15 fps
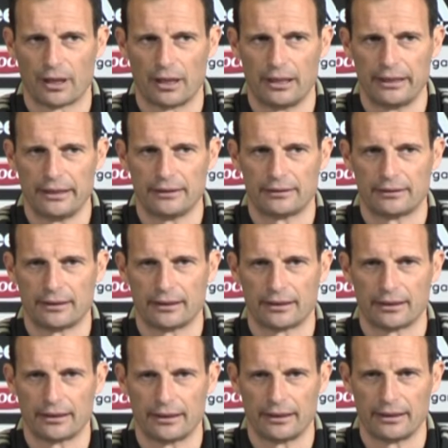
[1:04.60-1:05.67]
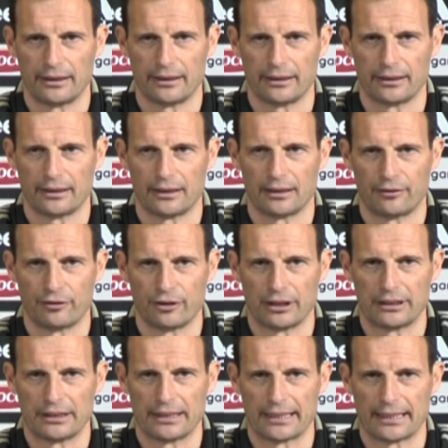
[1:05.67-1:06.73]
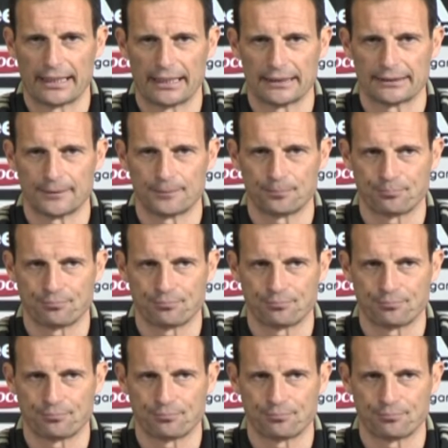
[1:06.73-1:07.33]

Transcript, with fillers: l'Inter e la Fiorentina in casa.